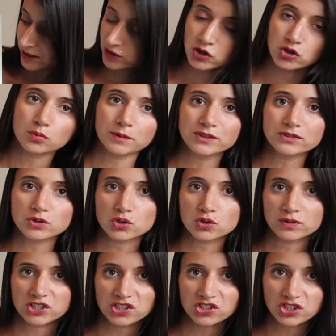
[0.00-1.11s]
D'ailleurs je pense que je
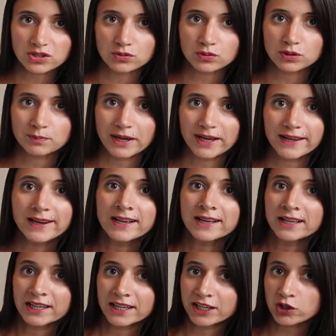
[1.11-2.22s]
vais changer celui de Maël
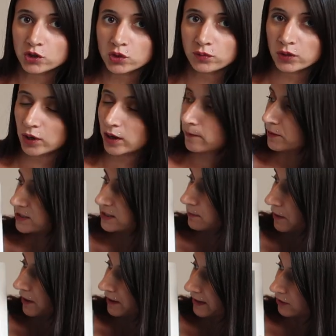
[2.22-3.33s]
et que je vais le remplacer
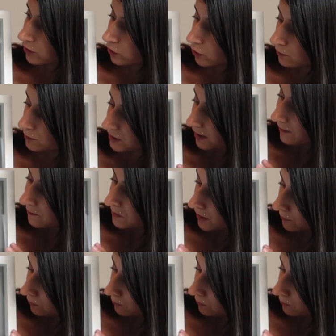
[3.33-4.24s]
par un cadre comme ça.